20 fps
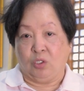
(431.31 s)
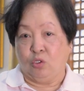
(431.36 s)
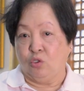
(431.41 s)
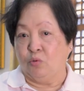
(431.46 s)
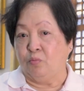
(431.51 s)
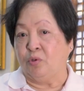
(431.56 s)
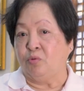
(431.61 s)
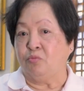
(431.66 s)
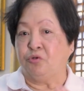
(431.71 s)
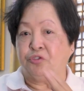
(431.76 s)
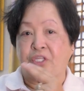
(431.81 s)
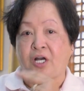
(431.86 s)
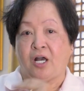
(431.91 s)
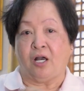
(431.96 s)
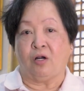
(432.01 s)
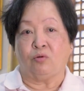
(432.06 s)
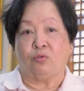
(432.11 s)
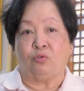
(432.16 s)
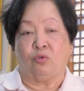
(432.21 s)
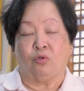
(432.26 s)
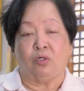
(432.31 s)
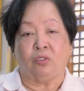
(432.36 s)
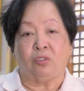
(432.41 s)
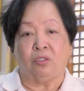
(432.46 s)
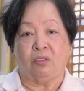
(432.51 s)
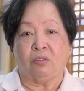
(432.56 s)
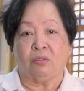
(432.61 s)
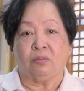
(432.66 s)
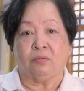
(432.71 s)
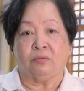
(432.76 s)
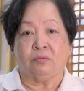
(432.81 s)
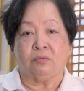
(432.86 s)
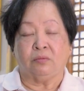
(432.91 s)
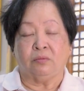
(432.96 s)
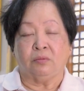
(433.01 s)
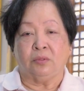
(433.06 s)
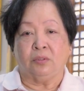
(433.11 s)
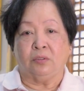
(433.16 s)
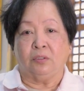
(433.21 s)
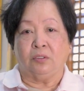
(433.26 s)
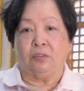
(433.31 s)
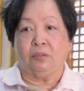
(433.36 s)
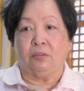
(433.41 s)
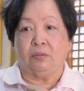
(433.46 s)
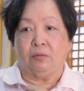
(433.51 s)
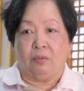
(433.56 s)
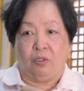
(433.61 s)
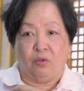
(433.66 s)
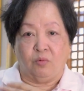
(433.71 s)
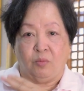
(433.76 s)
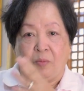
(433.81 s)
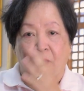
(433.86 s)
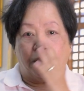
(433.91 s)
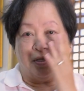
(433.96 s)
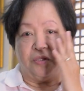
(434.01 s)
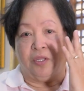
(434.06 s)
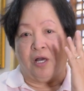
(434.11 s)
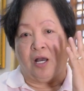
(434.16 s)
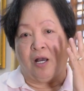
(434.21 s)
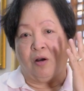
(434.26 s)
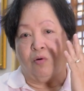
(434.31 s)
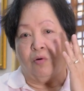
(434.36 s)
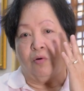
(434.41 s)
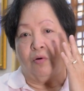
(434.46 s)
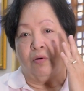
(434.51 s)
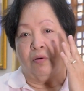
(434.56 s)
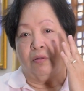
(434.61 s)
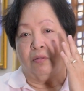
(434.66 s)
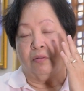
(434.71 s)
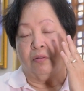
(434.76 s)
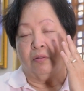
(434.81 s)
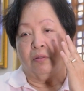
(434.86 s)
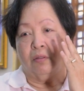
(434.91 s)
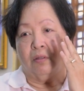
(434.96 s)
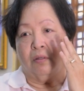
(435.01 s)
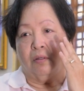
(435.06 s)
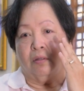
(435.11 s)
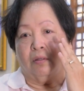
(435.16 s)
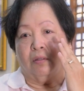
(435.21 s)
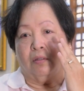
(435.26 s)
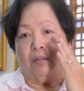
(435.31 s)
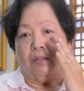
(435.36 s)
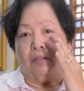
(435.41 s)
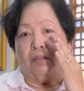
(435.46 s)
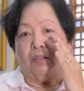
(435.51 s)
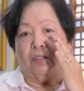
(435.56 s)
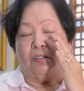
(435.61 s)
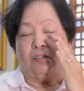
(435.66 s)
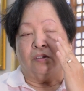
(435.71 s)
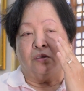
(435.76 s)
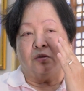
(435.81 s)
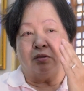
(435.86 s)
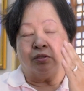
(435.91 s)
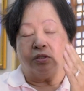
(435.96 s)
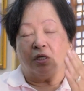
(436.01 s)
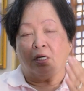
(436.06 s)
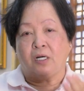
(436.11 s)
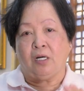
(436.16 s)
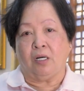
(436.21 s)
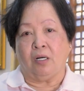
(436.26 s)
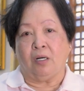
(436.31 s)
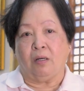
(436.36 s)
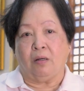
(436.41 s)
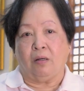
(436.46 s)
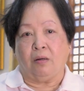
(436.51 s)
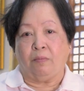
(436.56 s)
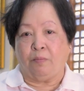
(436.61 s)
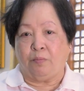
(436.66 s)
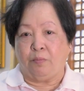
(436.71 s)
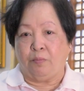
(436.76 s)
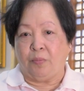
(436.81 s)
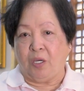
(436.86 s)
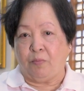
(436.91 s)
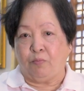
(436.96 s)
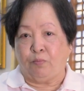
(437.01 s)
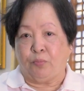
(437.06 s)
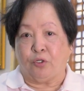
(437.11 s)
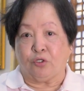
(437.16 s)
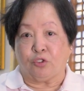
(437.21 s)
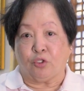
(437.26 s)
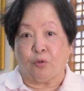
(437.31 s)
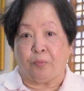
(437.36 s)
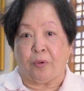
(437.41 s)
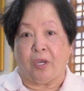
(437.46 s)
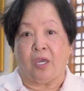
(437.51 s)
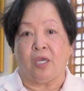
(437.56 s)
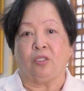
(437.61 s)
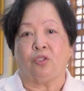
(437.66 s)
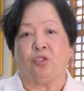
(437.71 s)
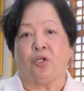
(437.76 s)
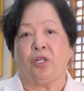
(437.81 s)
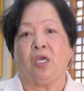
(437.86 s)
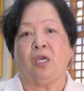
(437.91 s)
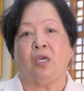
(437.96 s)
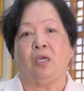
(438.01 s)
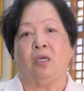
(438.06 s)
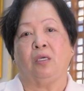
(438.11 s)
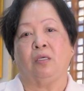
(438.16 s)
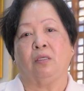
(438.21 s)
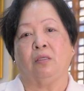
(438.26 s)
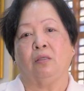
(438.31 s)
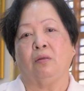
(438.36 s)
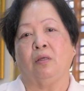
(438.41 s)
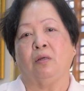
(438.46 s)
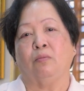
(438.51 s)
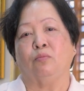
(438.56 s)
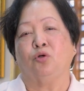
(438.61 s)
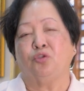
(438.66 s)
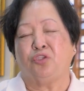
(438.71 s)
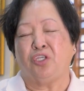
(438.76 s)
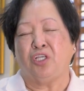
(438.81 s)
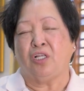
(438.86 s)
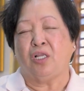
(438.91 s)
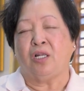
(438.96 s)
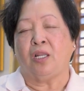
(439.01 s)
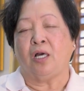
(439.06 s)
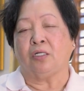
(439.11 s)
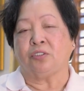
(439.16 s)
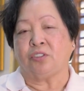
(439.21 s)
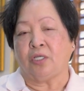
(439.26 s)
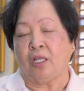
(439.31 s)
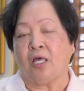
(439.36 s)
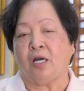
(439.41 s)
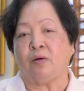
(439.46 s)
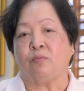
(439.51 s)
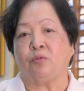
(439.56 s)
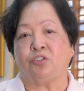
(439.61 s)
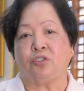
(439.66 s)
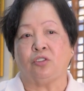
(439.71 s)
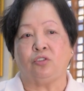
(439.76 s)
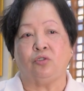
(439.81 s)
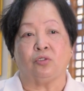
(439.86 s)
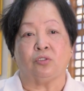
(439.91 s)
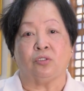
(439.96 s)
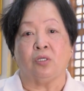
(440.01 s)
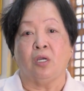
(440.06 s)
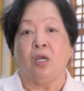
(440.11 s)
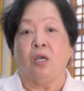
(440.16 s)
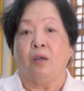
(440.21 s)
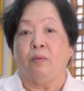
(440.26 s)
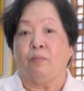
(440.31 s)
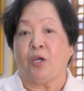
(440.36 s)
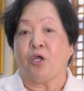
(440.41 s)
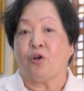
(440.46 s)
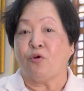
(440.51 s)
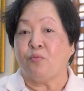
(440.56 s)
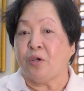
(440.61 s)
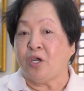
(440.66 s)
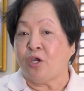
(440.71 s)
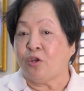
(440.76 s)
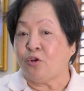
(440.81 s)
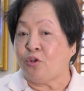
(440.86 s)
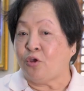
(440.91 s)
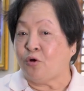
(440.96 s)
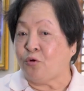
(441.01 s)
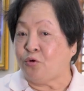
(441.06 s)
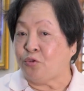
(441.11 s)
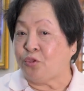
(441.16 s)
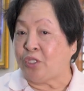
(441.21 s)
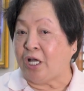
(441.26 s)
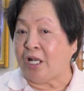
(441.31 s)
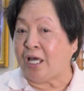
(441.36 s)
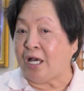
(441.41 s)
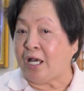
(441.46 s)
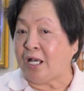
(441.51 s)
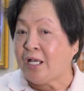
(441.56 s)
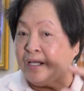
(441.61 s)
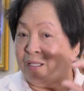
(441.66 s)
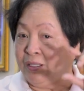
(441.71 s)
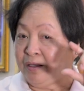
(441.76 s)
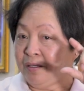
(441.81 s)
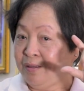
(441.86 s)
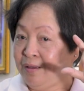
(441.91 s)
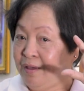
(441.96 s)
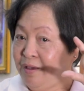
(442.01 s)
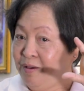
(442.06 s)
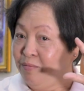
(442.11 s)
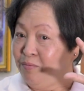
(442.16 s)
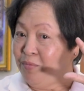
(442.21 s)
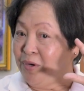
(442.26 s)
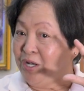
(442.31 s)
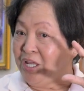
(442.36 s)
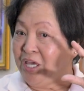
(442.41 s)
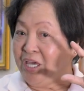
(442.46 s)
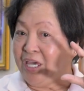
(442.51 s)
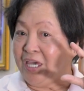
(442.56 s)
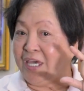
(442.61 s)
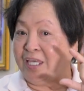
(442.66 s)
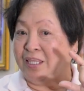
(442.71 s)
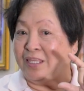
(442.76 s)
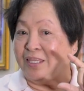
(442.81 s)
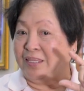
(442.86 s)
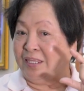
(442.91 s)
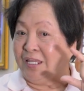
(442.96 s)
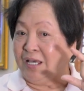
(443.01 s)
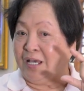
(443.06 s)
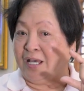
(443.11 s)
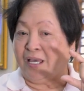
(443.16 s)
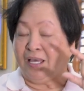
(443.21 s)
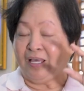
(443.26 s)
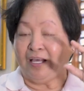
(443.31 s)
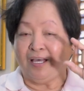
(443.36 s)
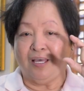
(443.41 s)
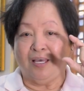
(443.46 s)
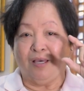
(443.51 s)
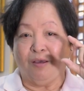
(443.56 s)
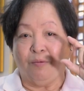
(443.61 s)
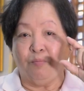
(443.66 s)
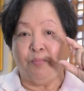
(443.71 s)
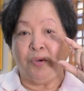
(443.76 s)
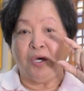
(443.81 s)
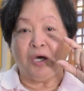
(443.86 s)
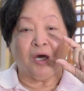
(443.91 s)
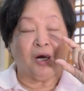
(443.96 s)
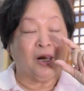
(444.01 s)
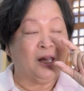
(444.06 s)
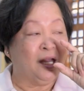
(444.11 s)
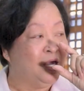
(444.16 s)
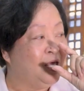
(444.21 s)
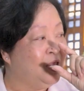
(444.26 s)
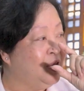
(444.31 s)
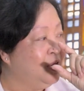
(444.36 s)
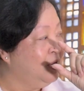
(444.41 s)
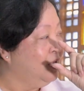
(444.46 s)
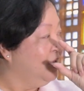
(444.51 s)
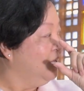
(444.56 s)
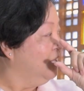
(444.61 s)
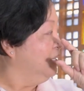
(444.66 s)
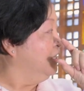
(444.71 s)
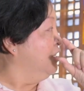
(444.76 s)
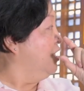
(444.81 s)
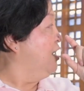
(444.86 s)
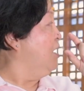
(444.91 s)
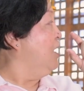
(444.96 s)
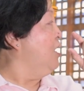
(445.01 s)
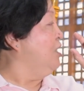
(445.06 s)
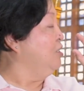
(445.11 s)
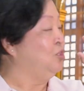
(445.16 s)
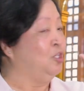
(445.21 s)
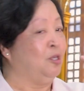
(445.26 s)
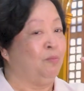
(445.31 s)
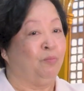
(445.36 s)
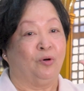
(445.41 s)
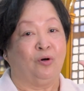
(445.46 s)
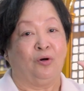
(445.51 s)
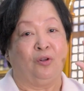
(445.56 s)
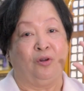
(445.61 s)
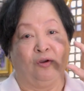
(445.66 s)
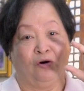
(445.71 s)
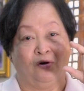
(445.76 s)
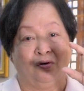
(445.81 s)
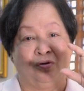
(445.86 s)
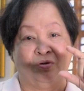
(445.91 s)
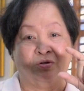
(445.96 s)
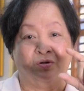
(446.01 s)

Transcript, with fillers: Nung pumunta ako doon, lumipad na ako sa port of entry. Buti na lang, salamat sa Diyos. Pero meron akong dalang maliit na birhen ng antipolo.